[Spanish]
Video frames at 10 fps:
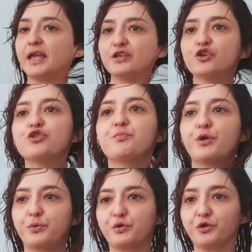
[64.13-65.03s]
esos
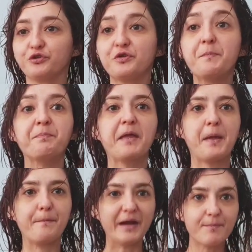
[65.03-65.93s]
productos.
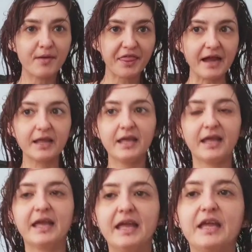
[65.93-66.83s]
Para empezar,
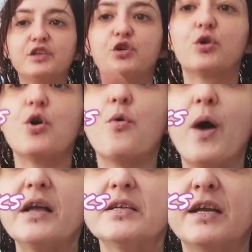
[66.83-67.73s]
he hecho
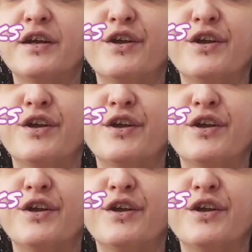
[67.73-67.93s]
co-wash